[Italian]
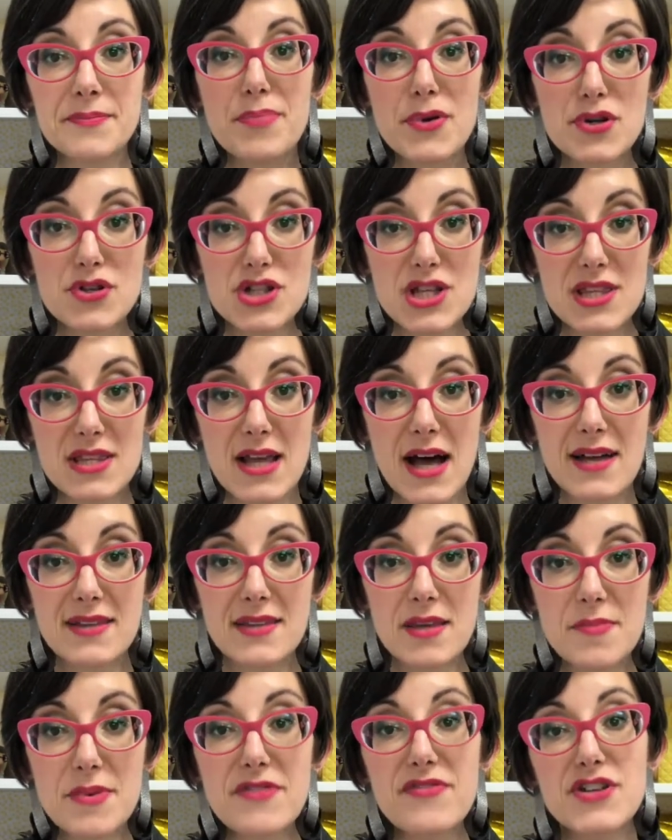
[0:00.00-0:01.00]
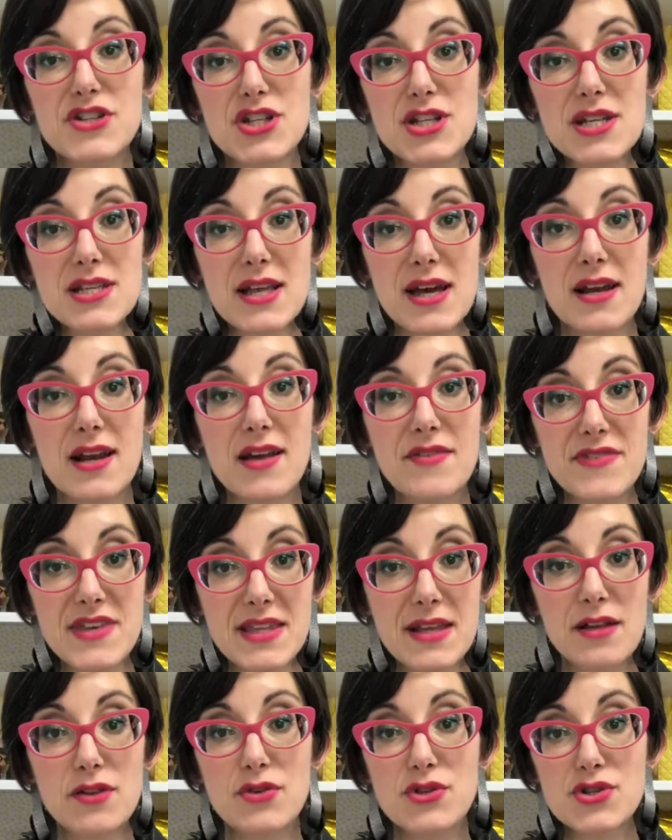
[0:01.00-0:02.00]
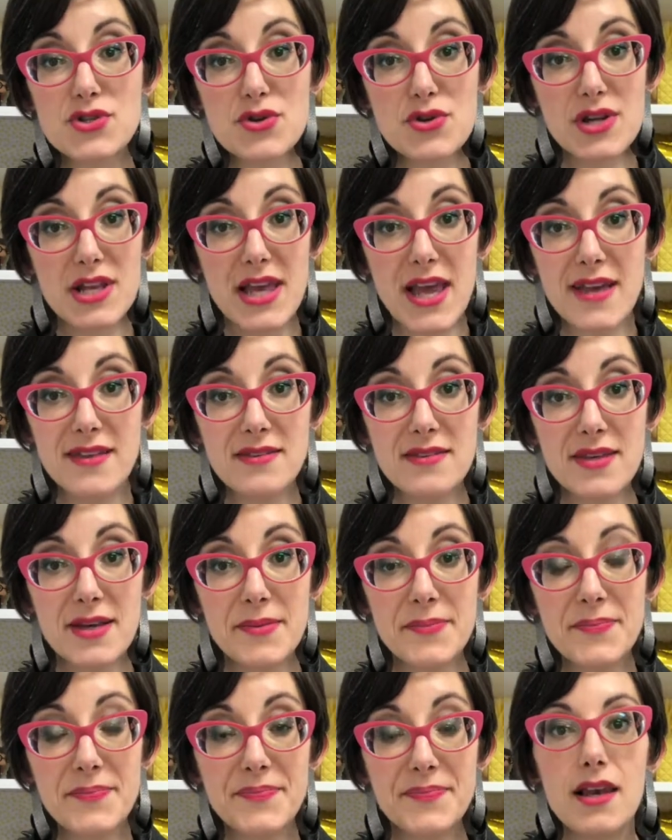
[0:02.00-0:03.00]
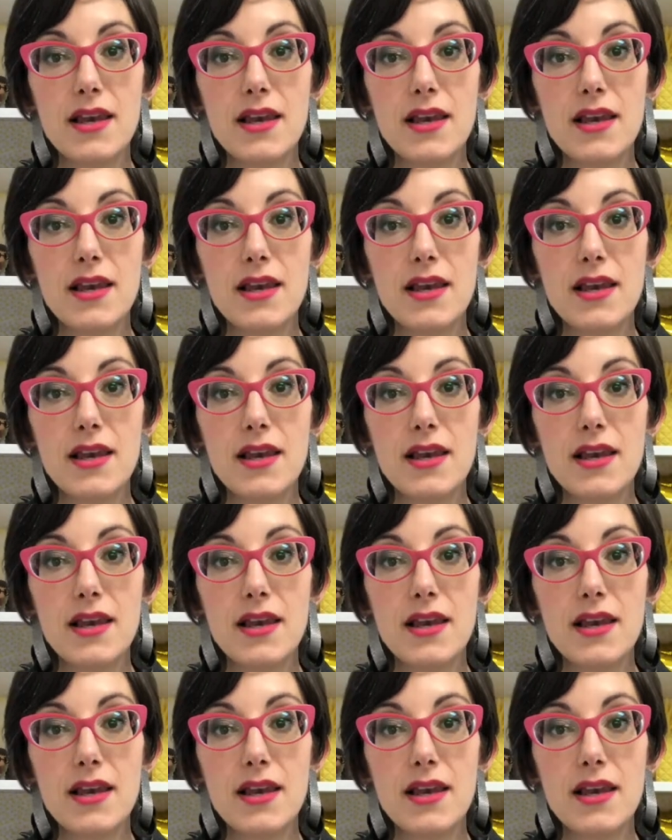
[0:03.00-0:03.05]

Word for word: progettate per facilitare la vita al nostro cliente?